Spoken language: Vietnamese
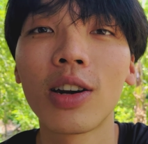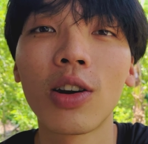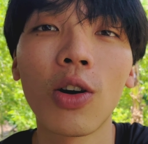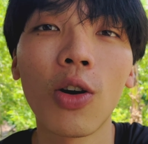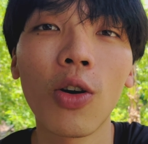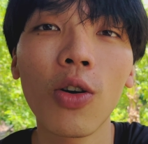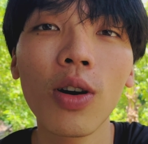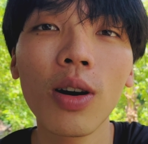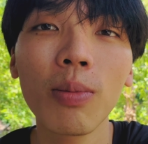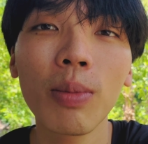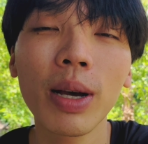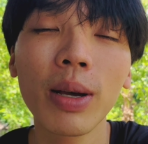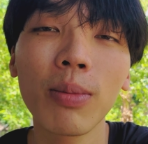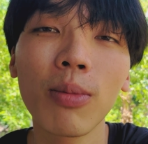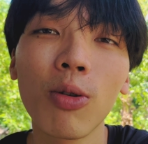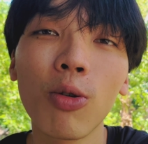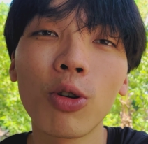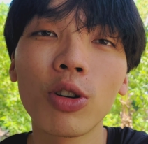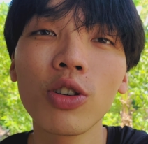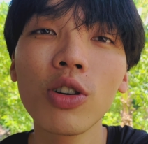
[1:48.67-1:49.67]
nó
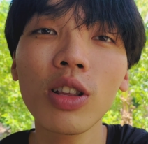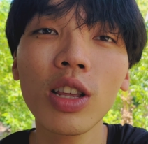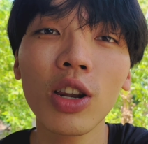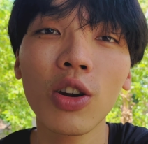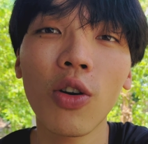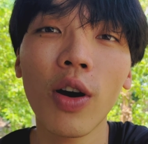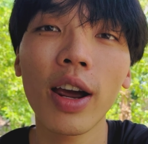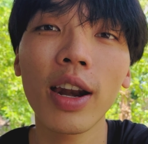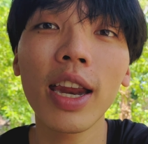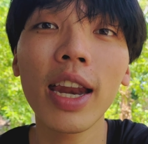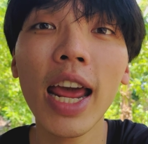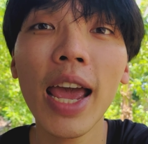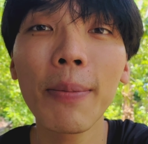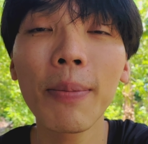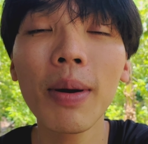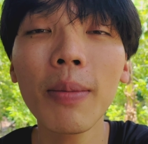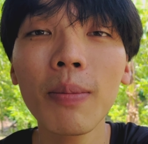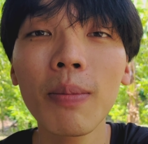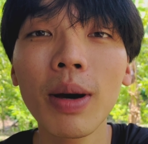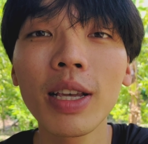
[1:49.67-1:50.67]
bây hồi trước thì nó hay đi
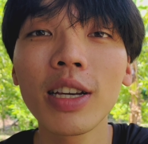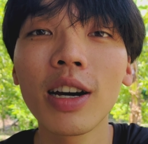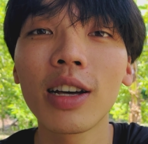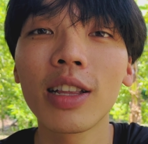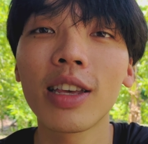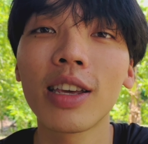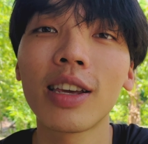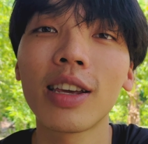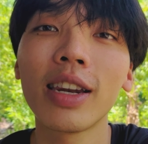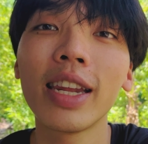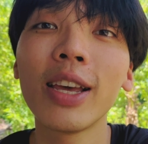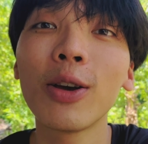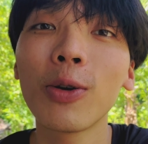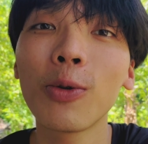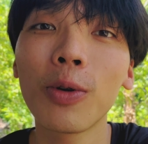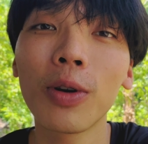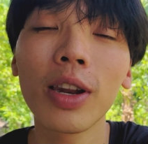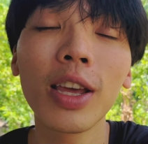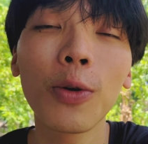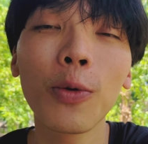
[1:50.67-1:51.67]
đêm lắm bây giờ thì đi
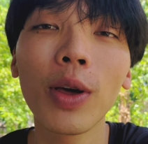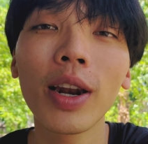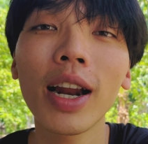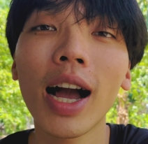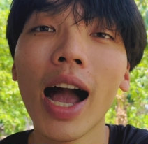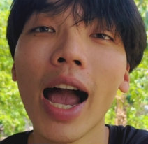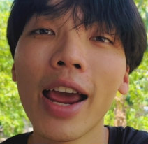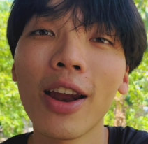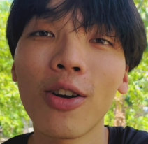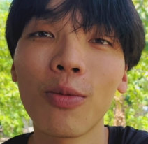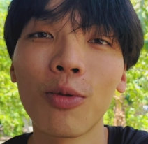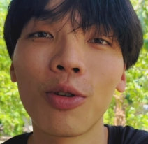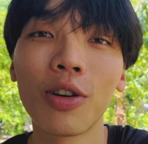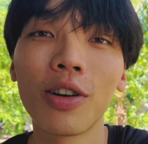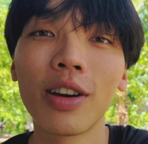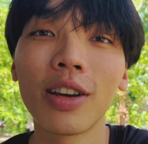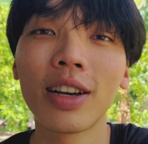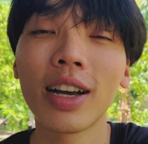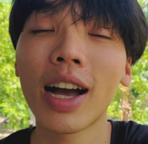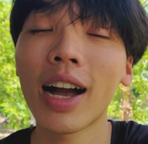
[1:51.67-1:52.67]
đi nguyên cả ngày rồi mọi
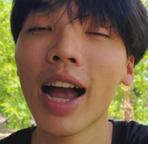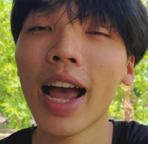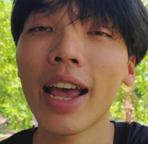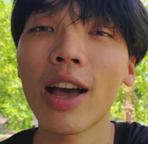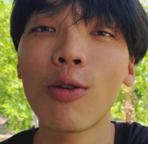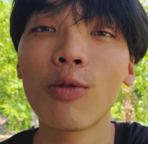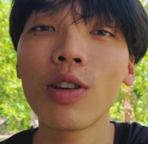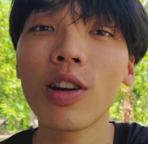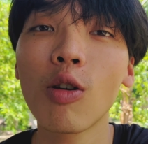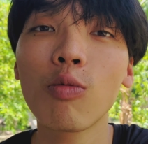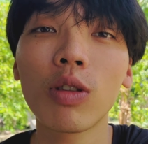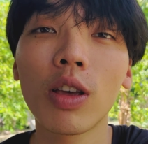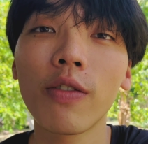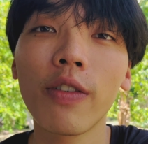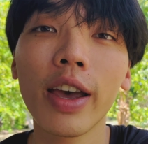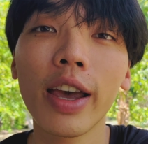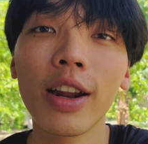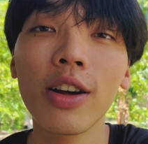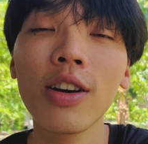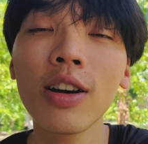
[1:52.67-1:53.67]
người cả ngày hầu như không thấy
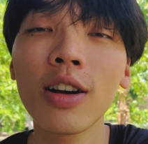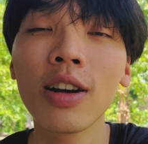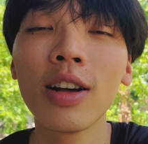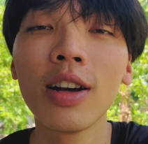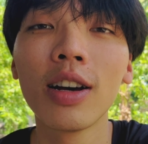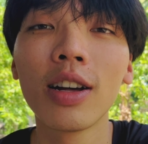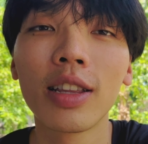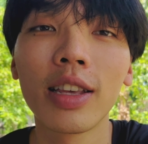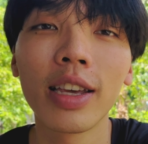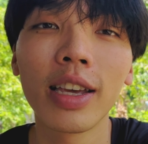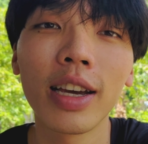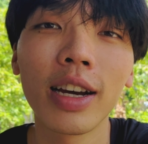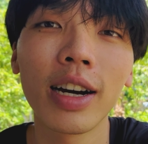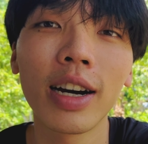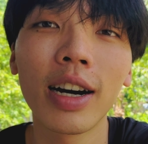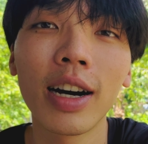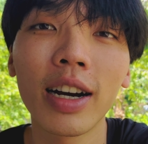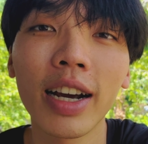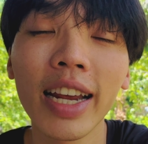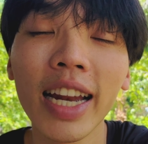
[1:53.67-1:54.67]
về đó thì
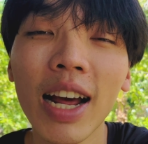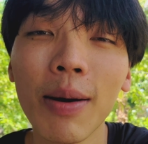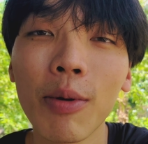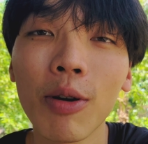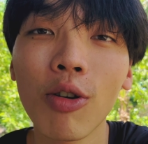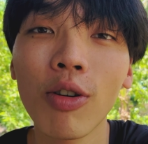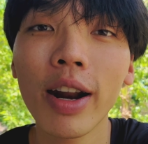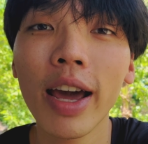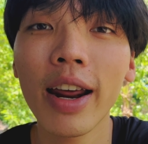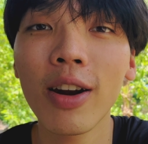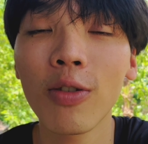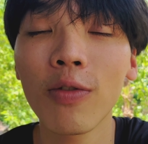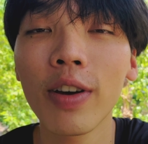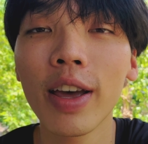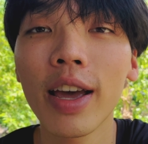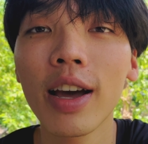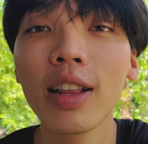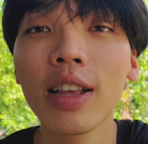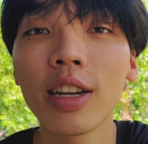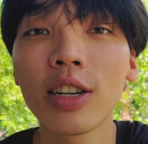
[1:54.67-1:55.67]
uh, khi nào mà con đen nó
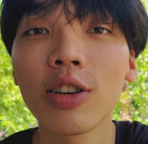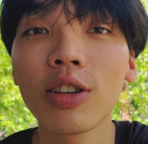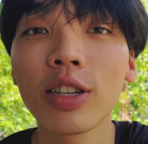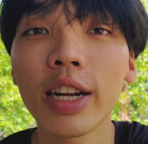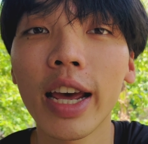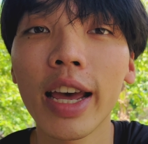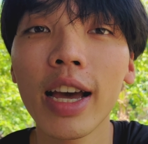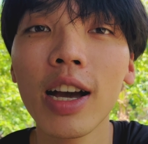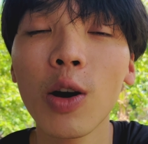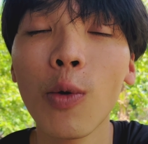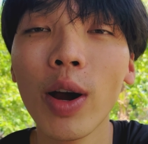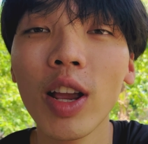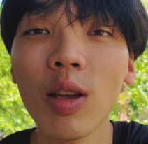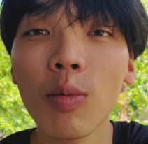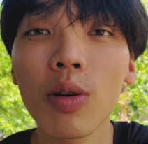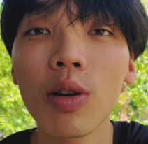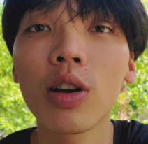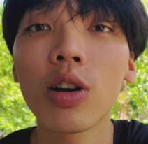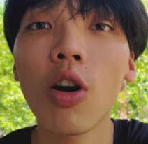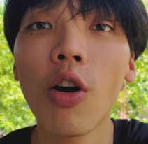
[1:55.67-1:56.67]
về thì sơn sẽ quay
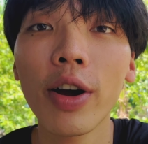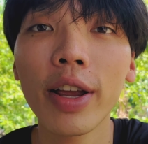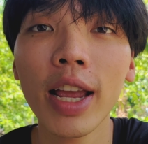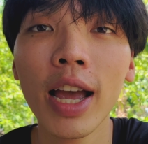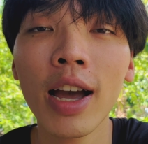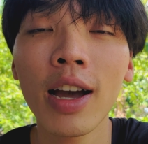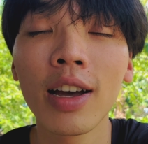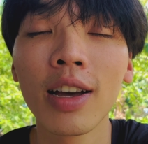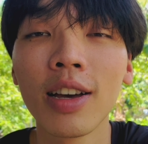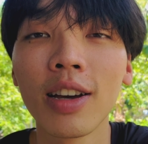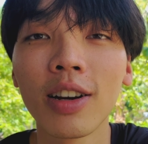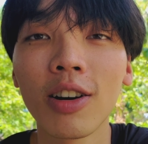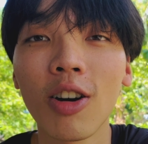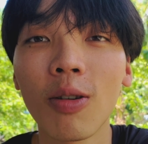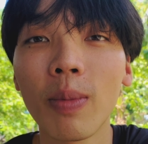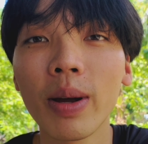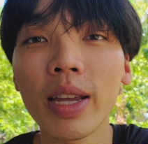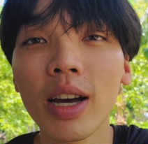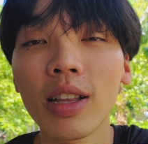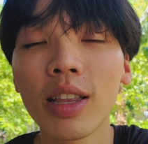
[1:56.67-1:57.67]
cho mọi người coi nha
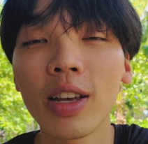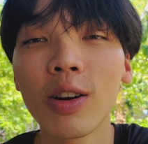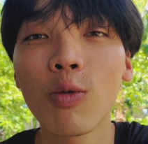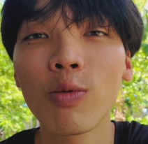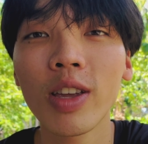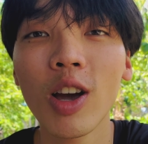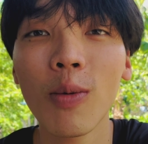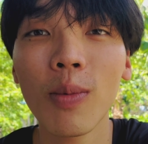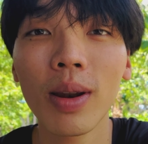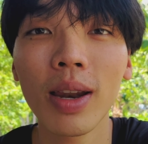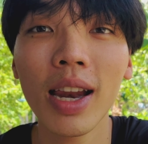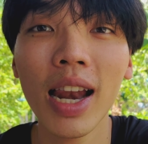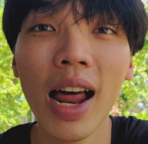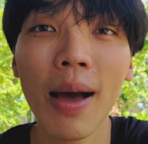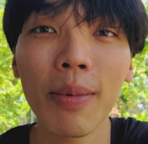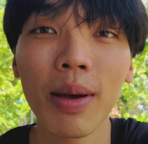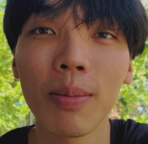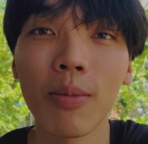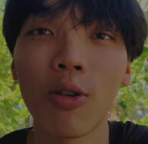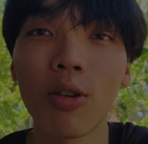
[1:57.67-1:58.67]
còn bây giờ thì cùng nhau mình đi
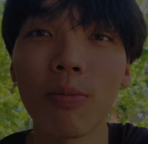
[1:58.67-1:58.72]
làm cái